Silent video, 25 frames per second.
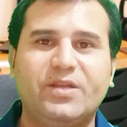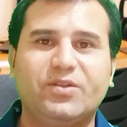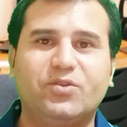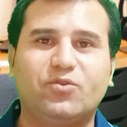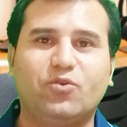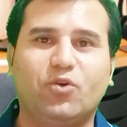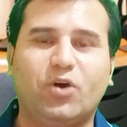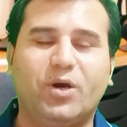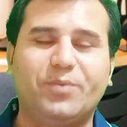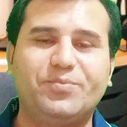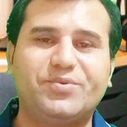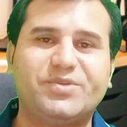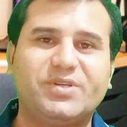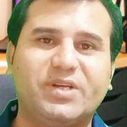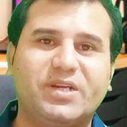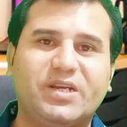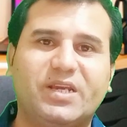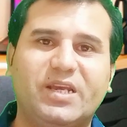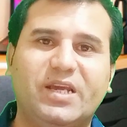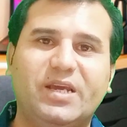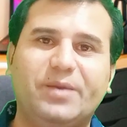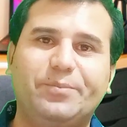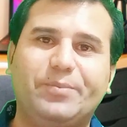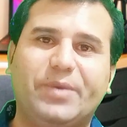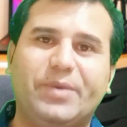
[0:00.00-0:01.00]
तो अपशर
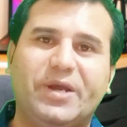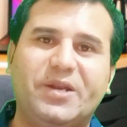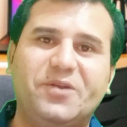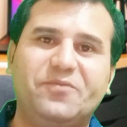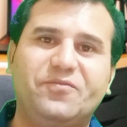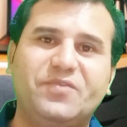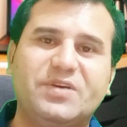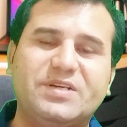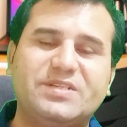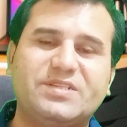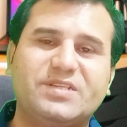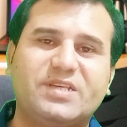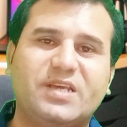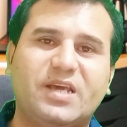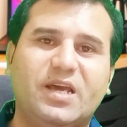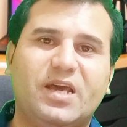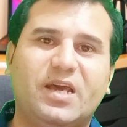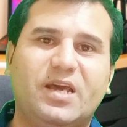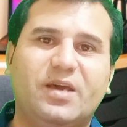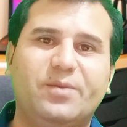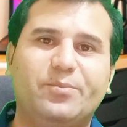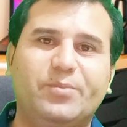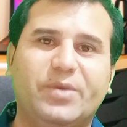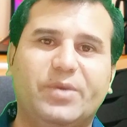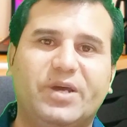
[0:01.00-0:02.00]
के बेनिफिट्स क्या
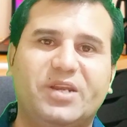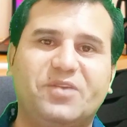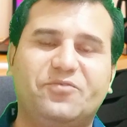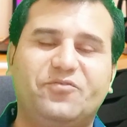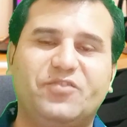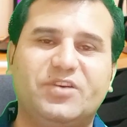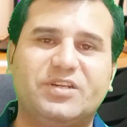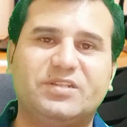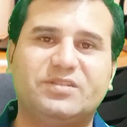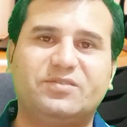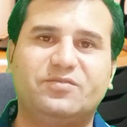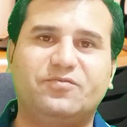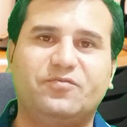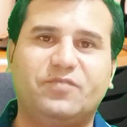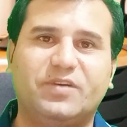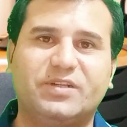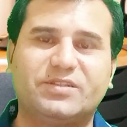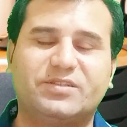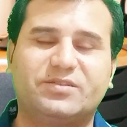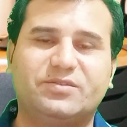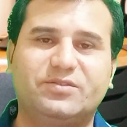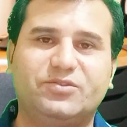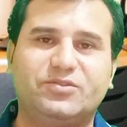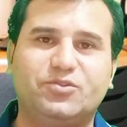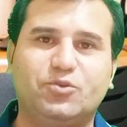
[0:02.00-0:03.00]
हैं बेनिफिट्स
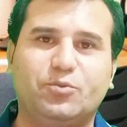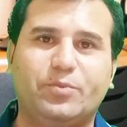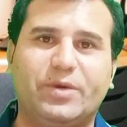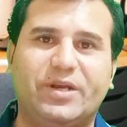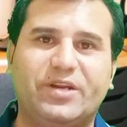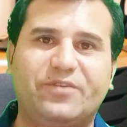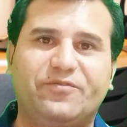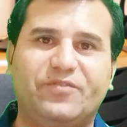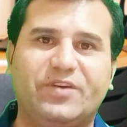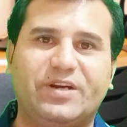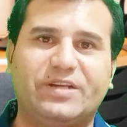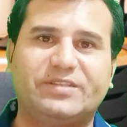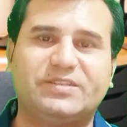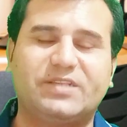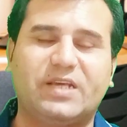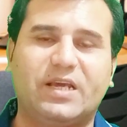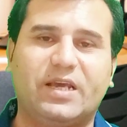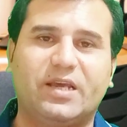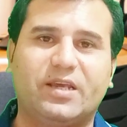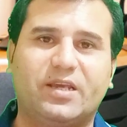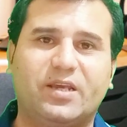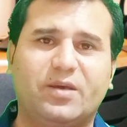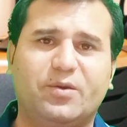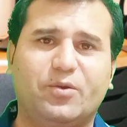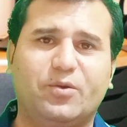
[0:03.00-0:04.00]
फ़र्स्ट जो बेनिफिट्स
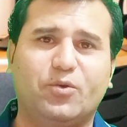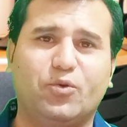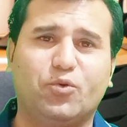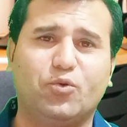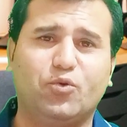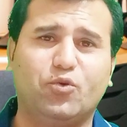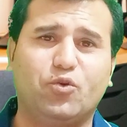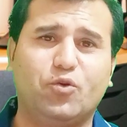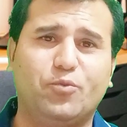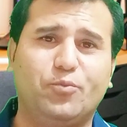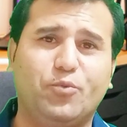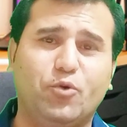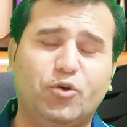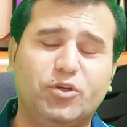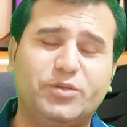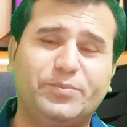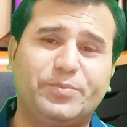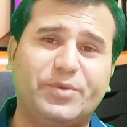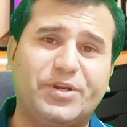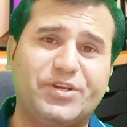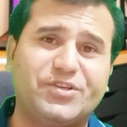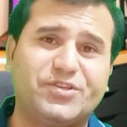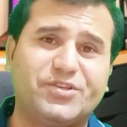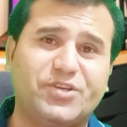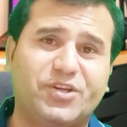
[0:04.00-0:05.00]
है कि लोगों को बहुत
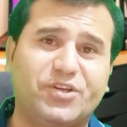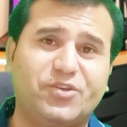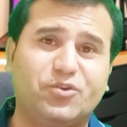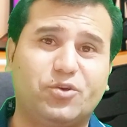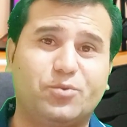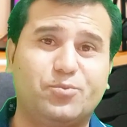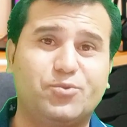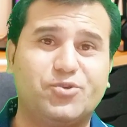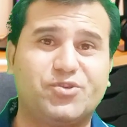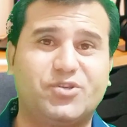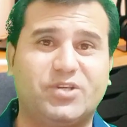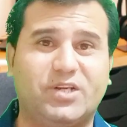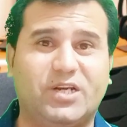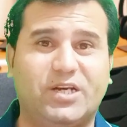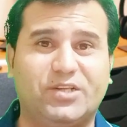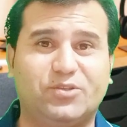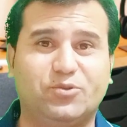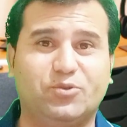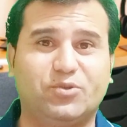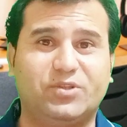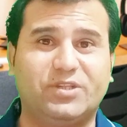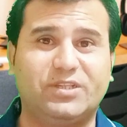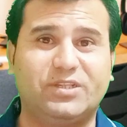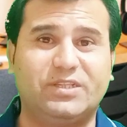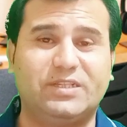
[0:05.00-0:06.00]
परेशानी और मुश्किल
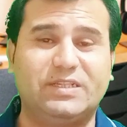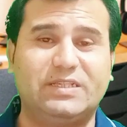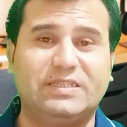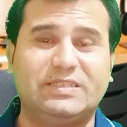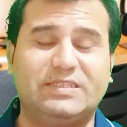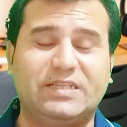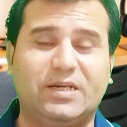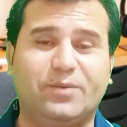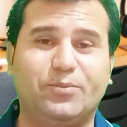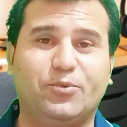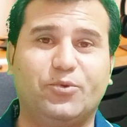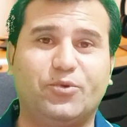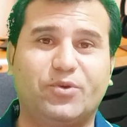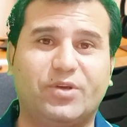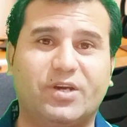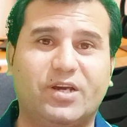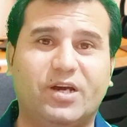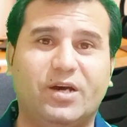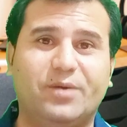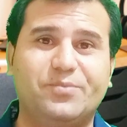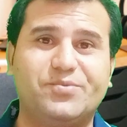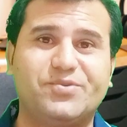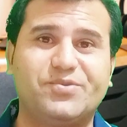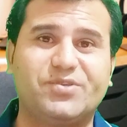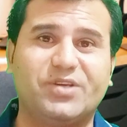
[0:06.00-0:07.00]
होती थी जब
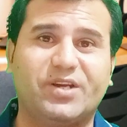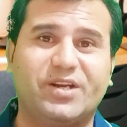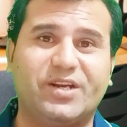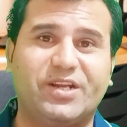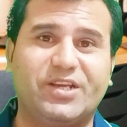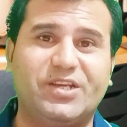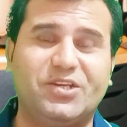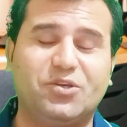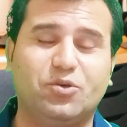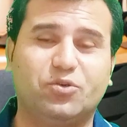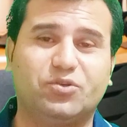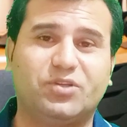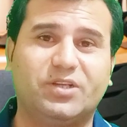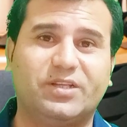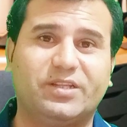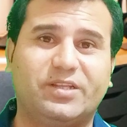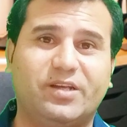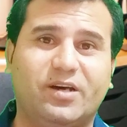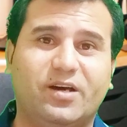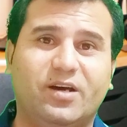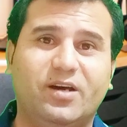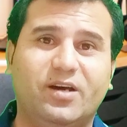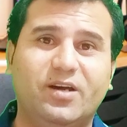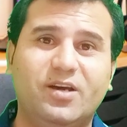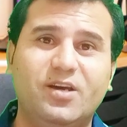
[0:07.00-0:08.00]
उनका अपशर नहीं होता
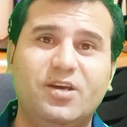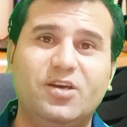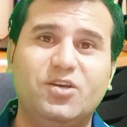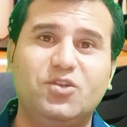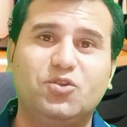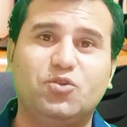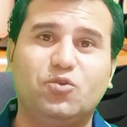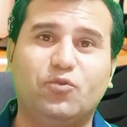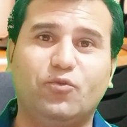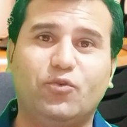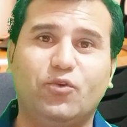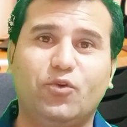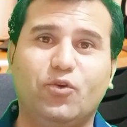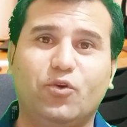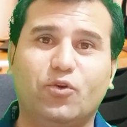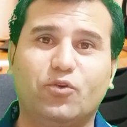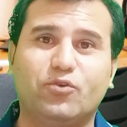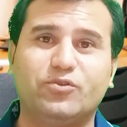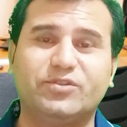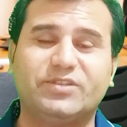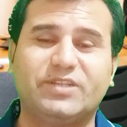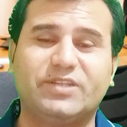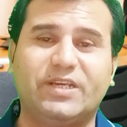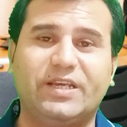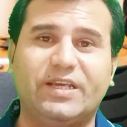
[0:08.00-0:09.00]
था तो वो
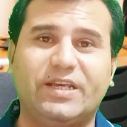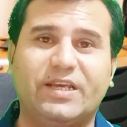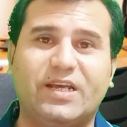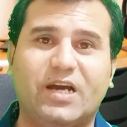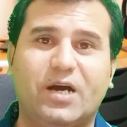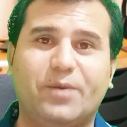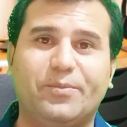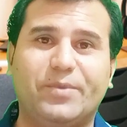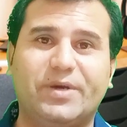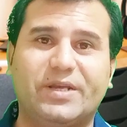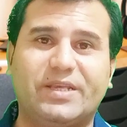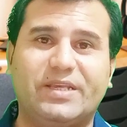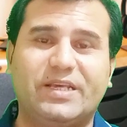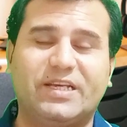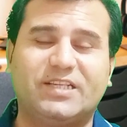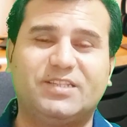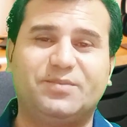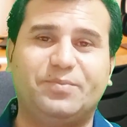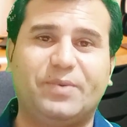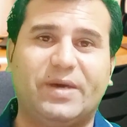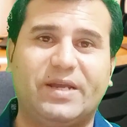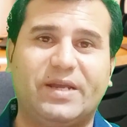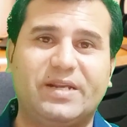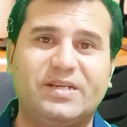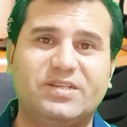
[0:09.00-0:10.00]
लोगों से इकामा की
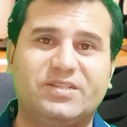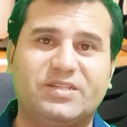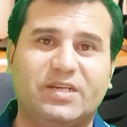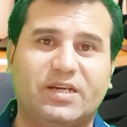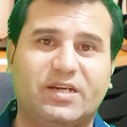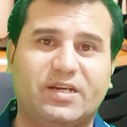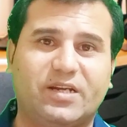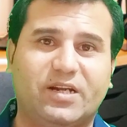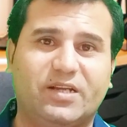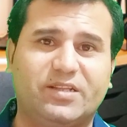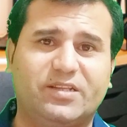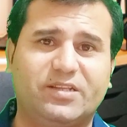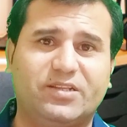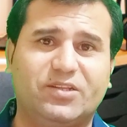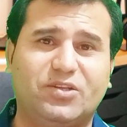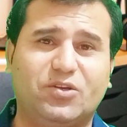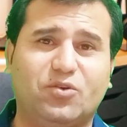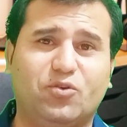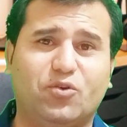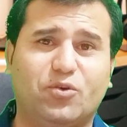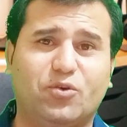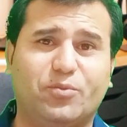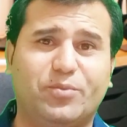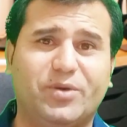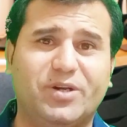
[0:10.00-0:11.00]
एक्सपायरी चेक कराते थे
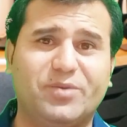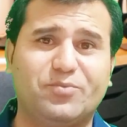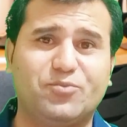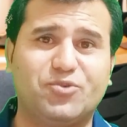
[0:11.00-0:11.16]
और बड़ी